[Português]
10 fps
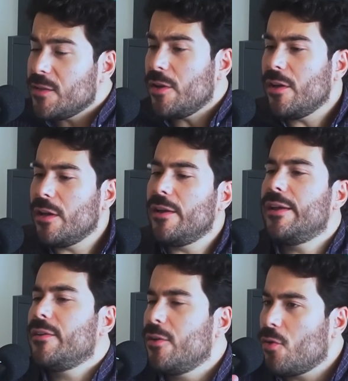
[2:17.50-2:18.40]
mas eu, eu,
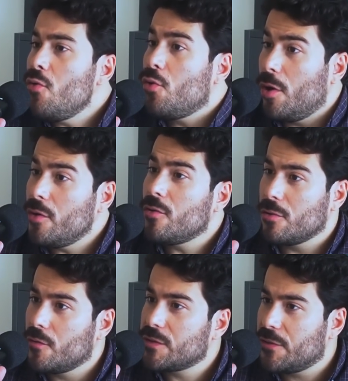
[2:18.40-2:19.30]
eu concordo
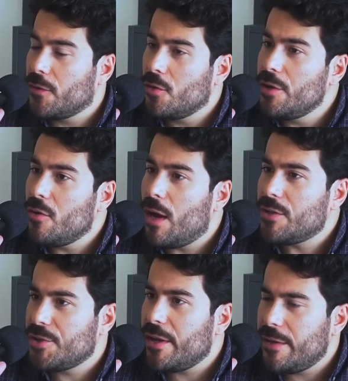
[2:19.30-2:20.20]
com o que você falou e eu
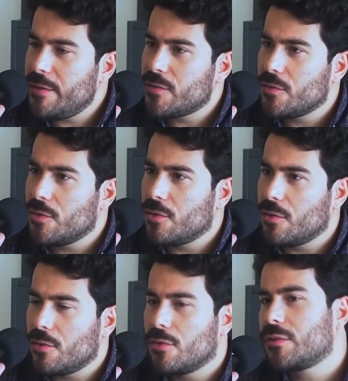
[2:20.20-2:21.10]
acho que é isso,
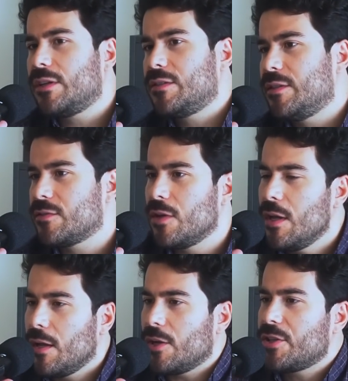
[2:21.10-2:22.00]
o, o, o Tarcísio.
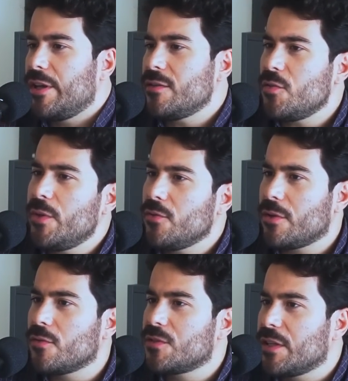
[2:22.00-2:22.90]
Acho que,
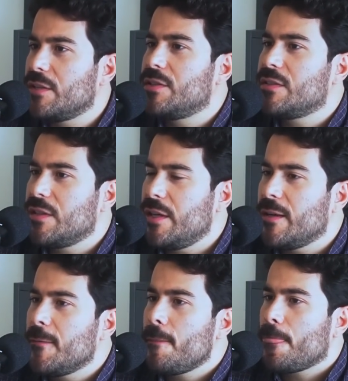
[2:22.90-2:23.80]
resumindo o que você quis
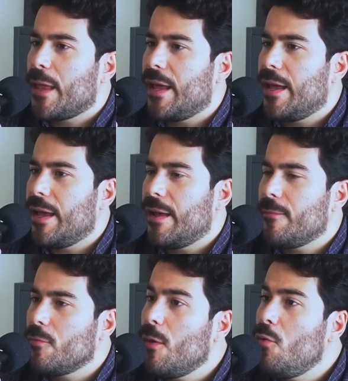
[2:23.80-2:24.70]
dizer,
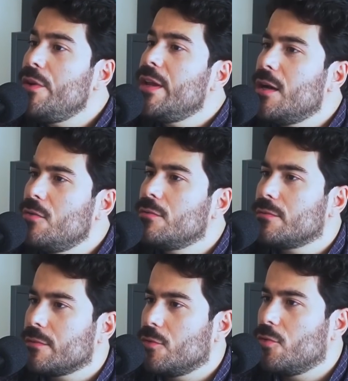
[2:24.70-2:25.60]
é uma
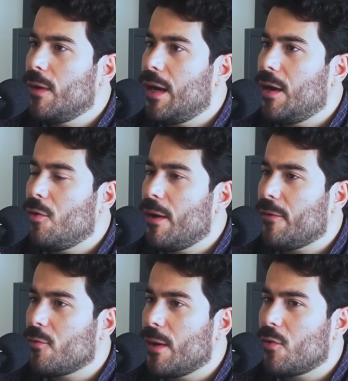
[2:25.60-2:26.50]
união, uma,
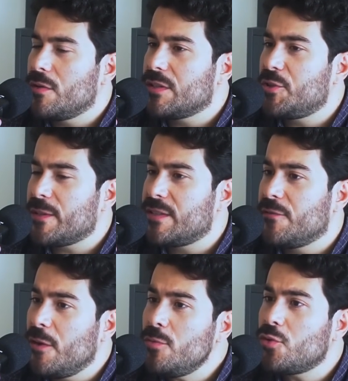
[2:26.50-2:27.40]
uma, uma coisa isso. tipo
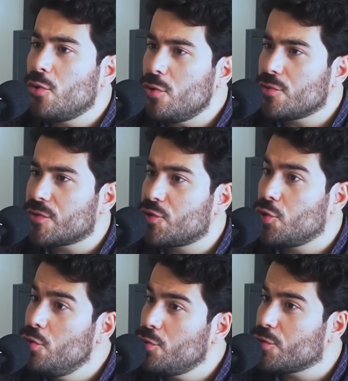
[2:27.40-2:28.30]
assim, vamos todos se
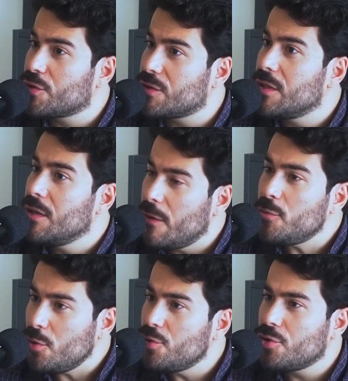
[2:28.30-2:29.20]
igualar, juntos. Isso,
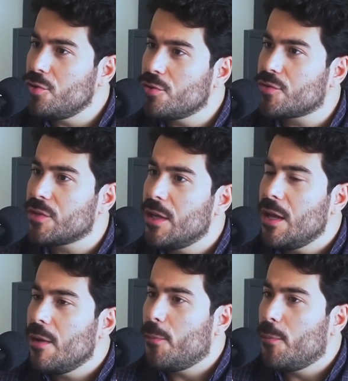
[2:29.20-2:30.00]
vamos isso todos juntos. Ser, é, se